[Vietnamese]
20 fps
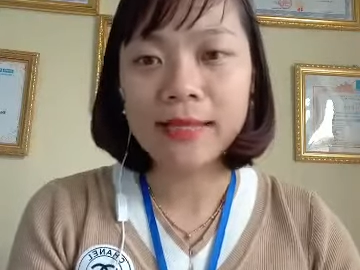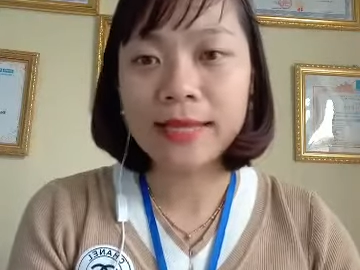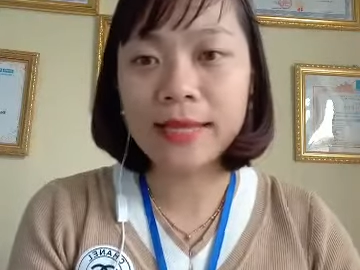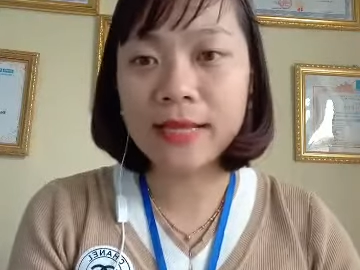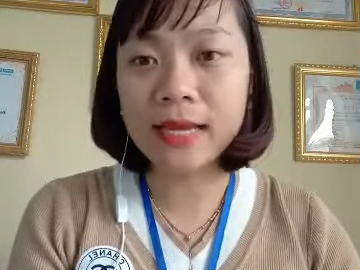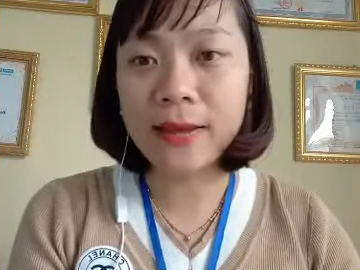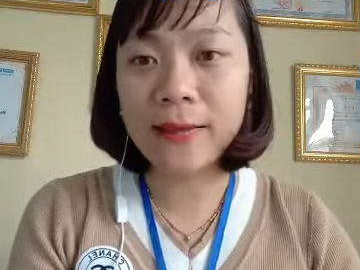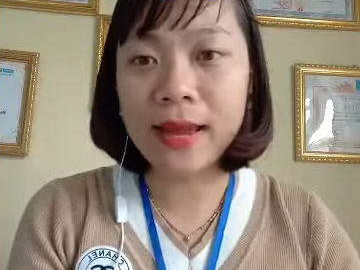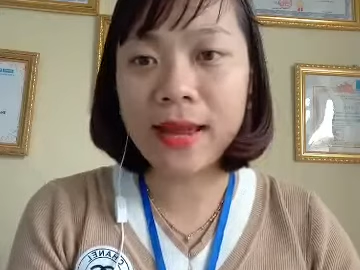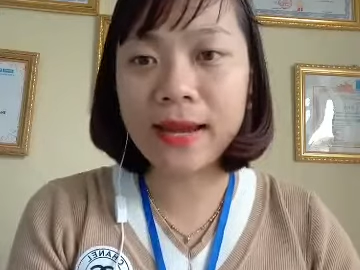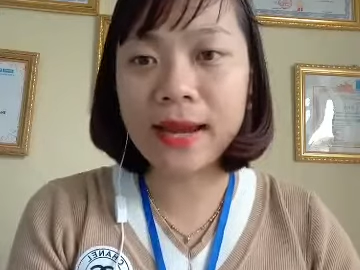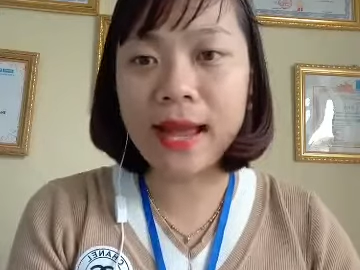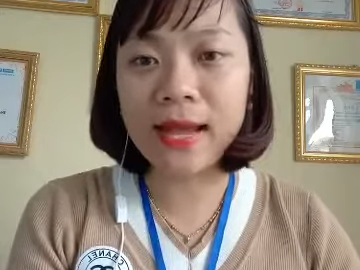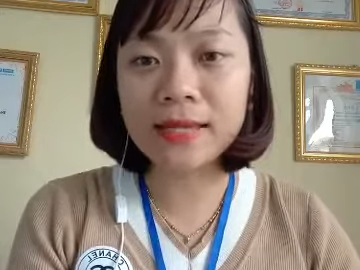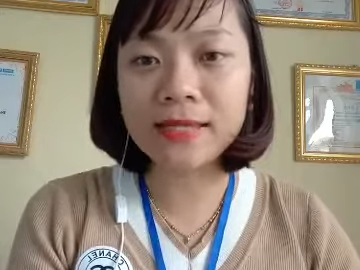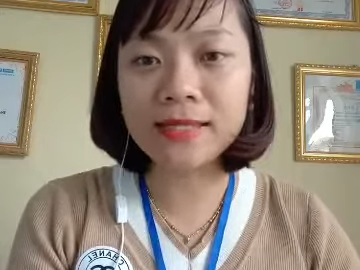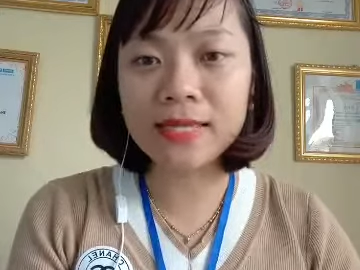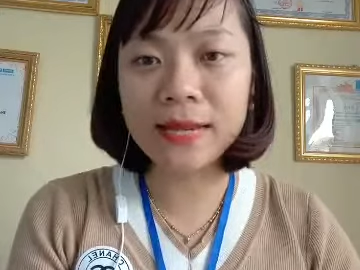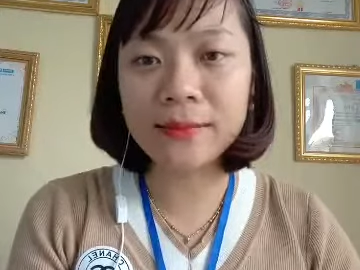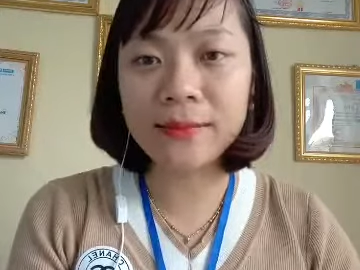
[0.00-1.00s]
Thì các bạn
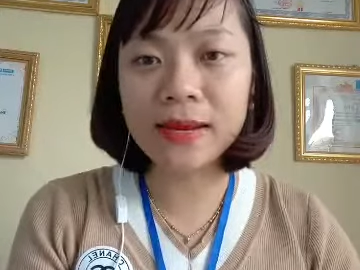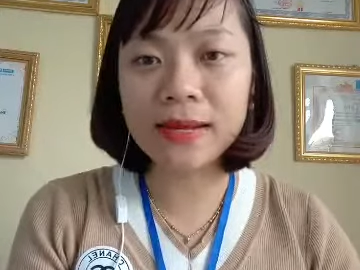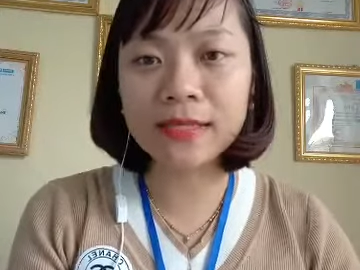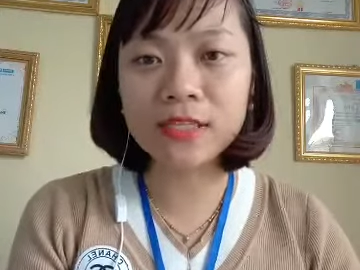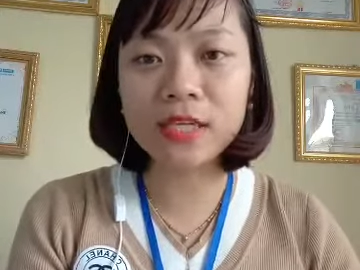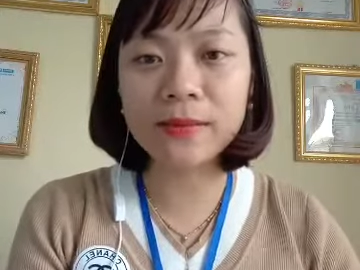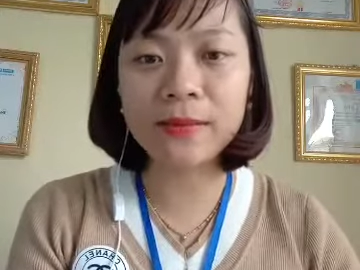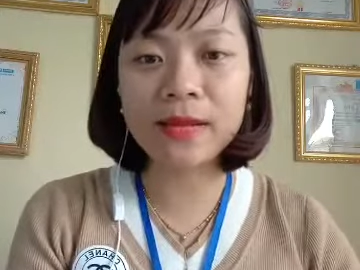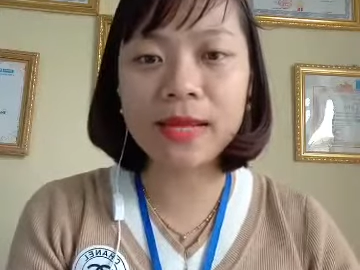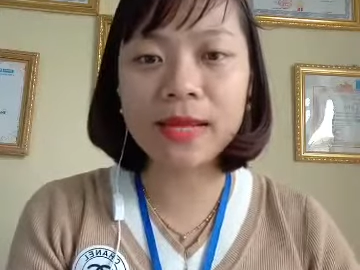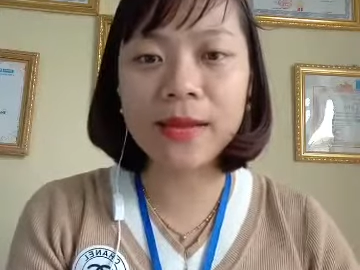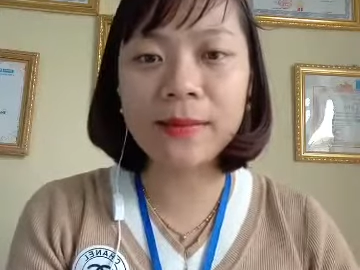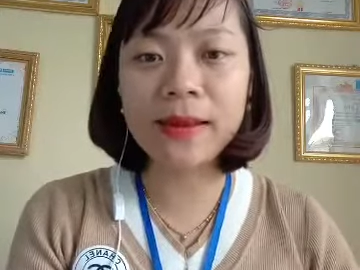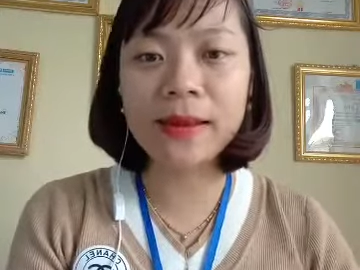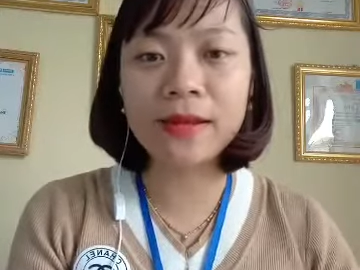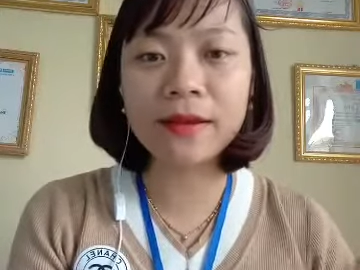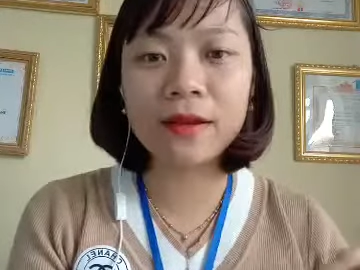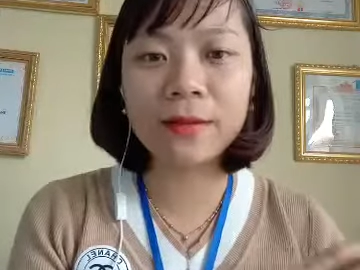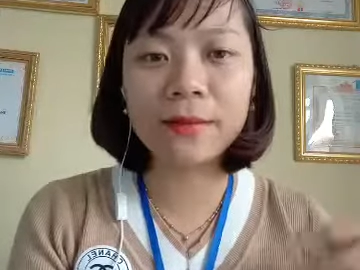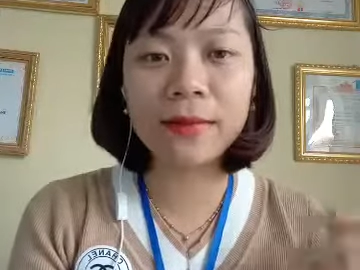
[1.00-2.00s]
đang xem livestream ở đây, các bạn
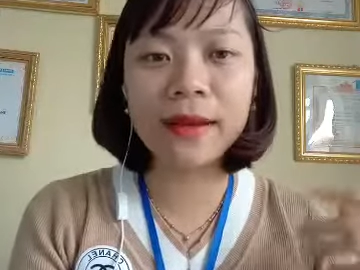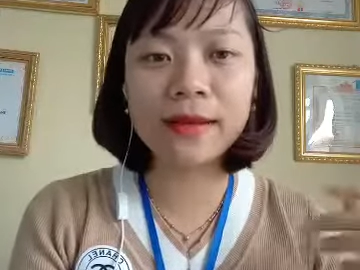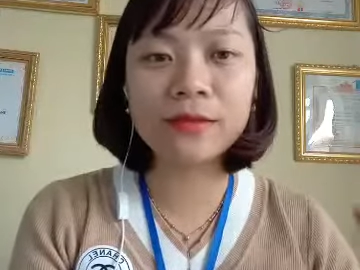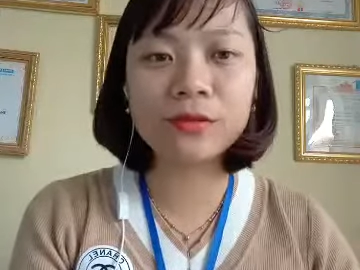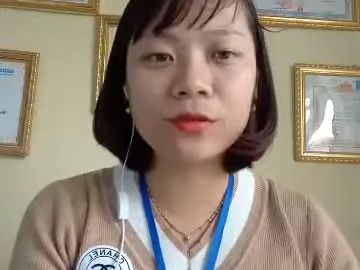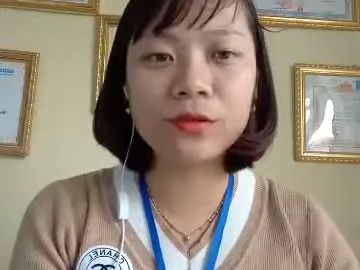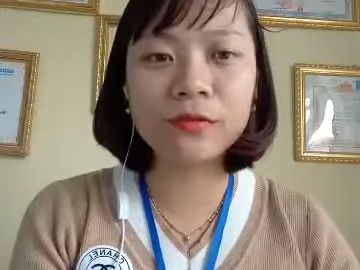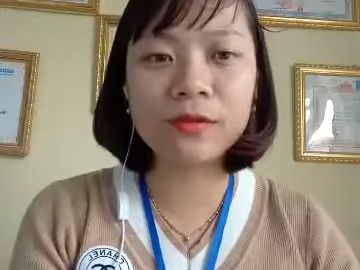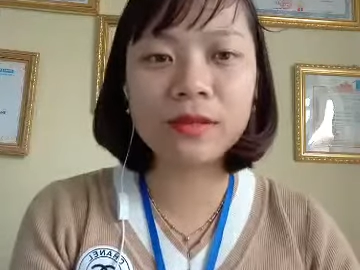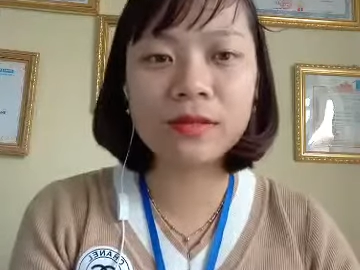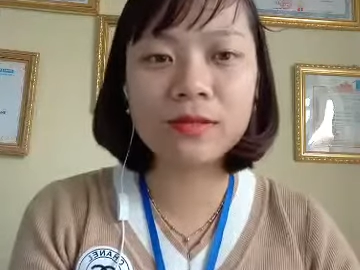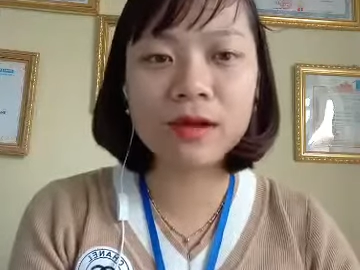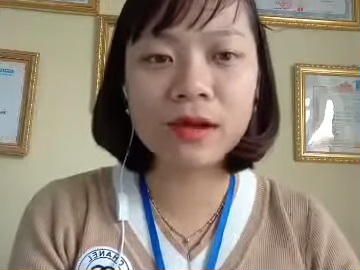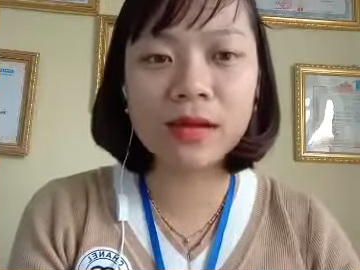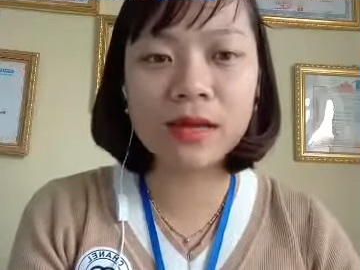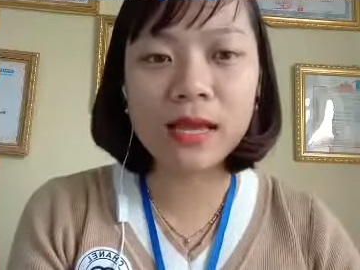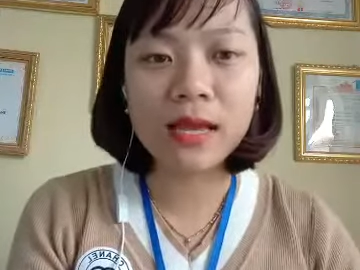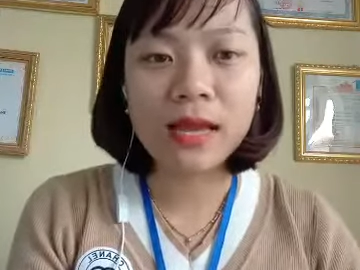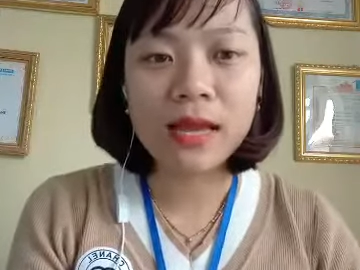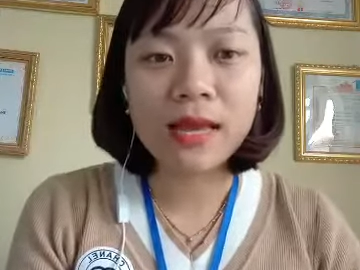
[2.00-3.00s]
hãy comment xuống bên
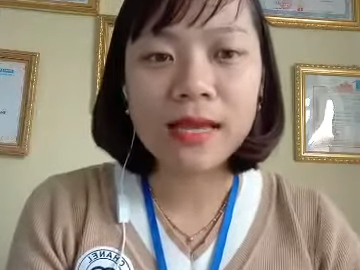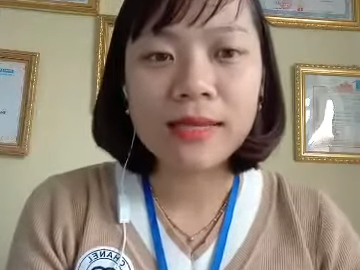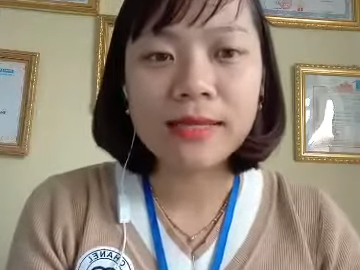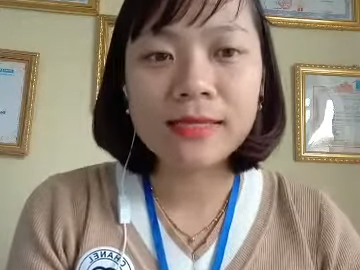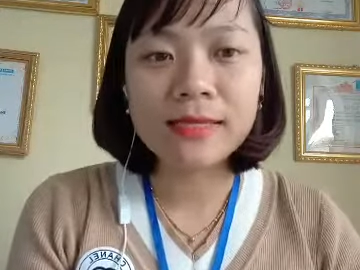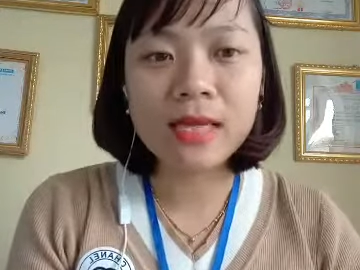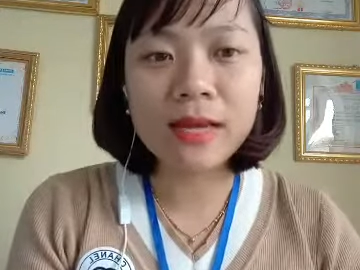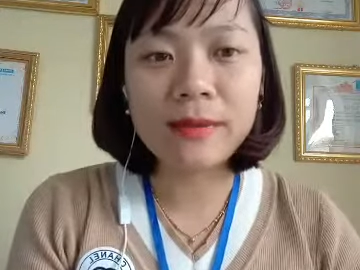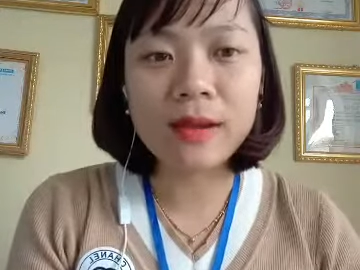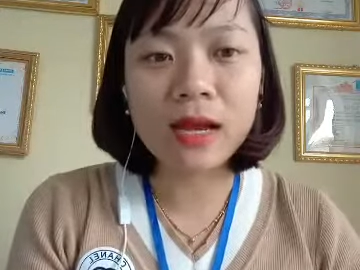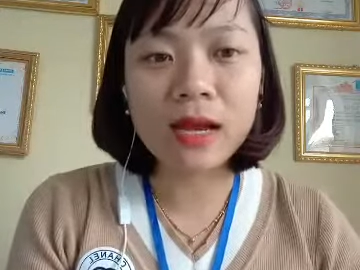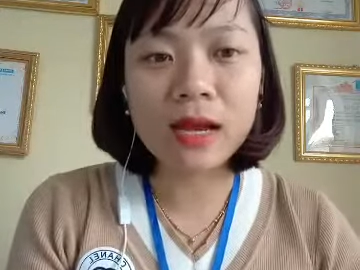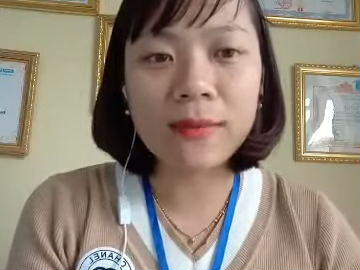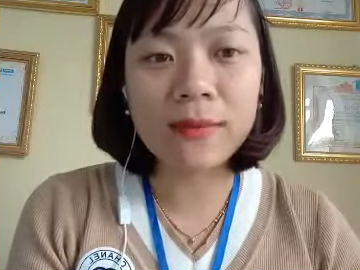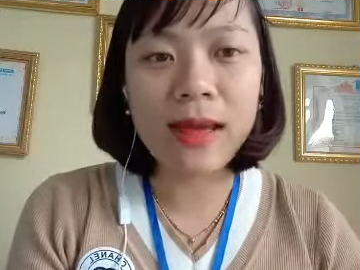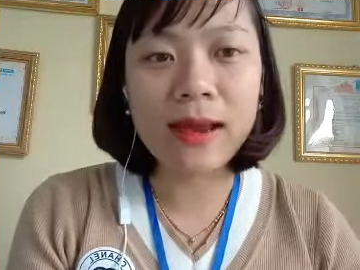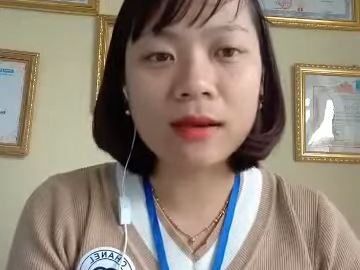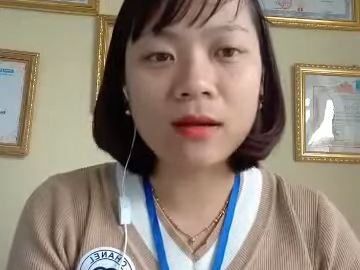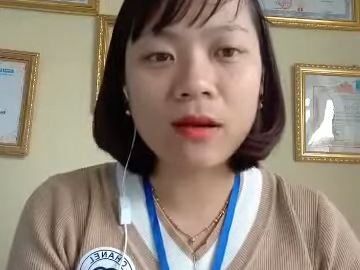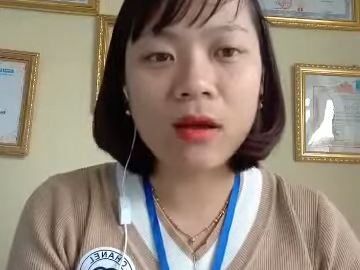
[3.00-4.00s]
dưới xem là các
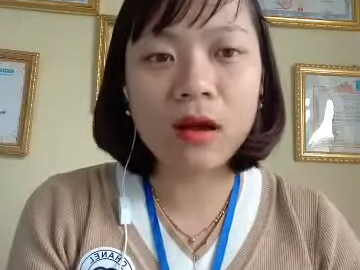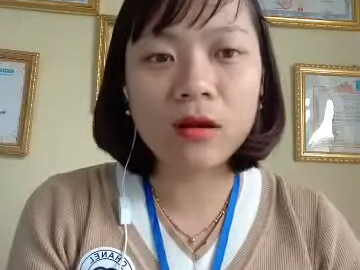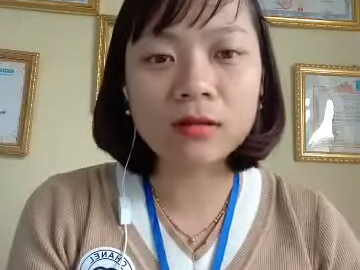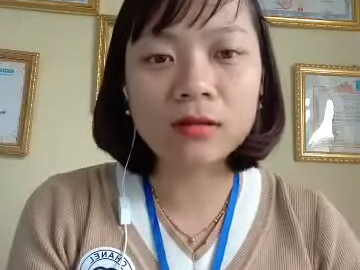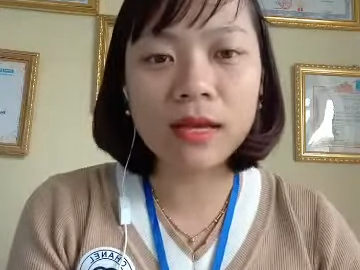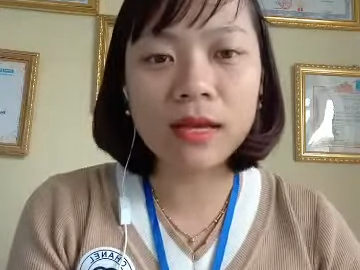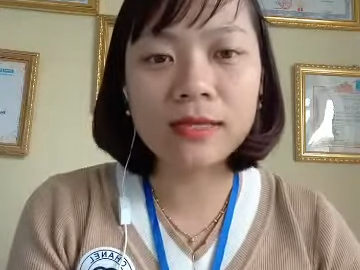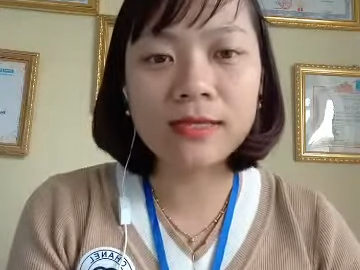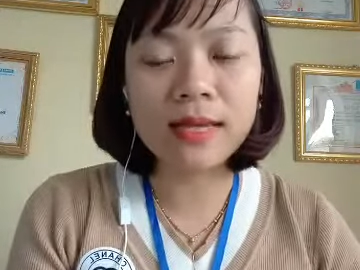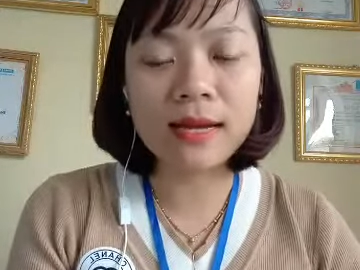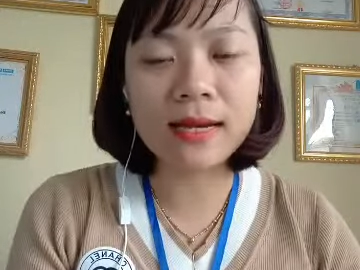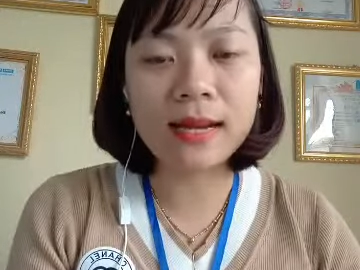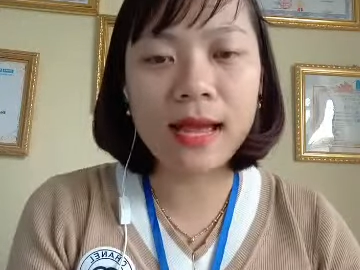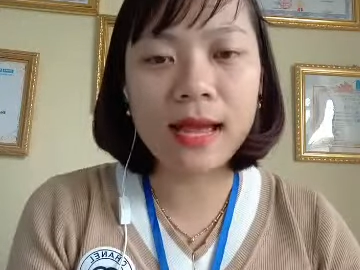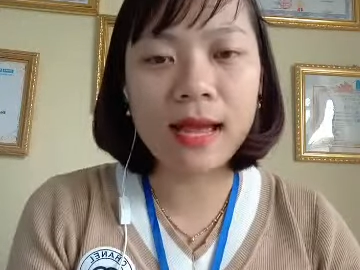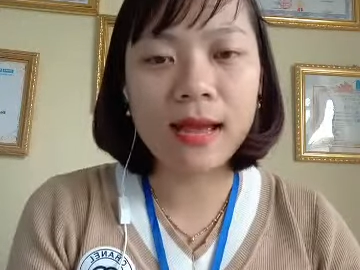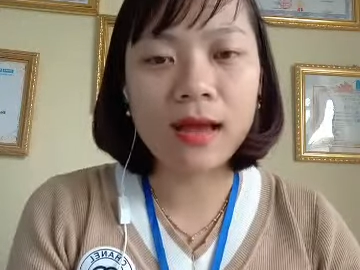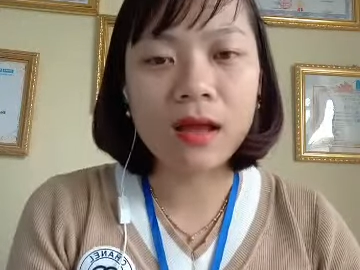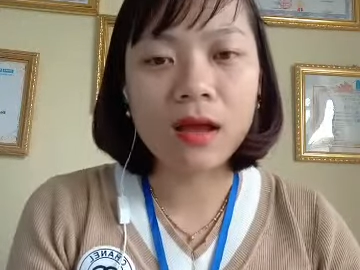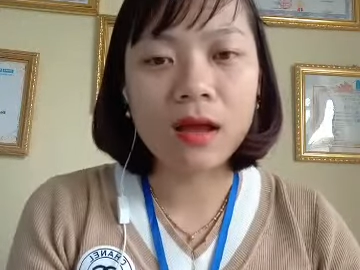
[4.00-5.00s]
bạn có thấy rằng
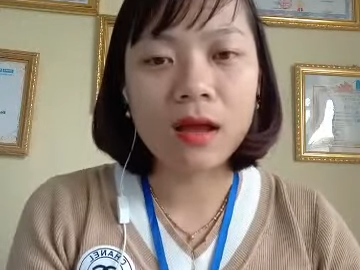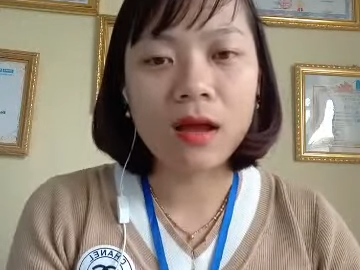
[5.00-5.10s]
là